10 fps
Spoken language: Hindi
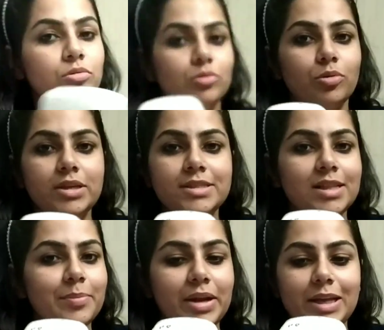तो
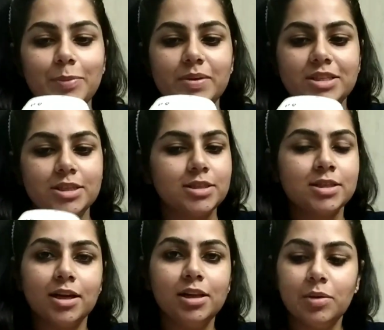इसलिए मैंने ये परचेज
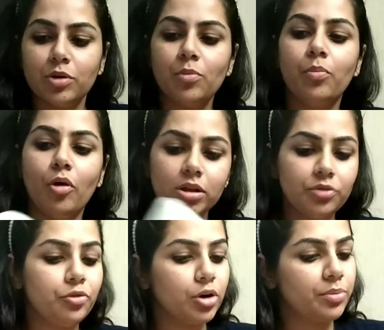कर लिया मेरे को बहुत
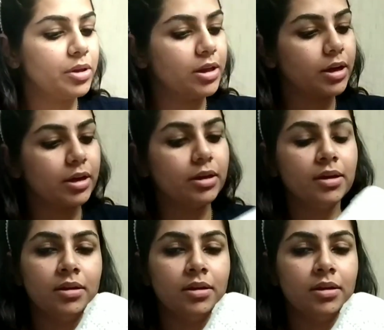अफोर्डेबल लगा ये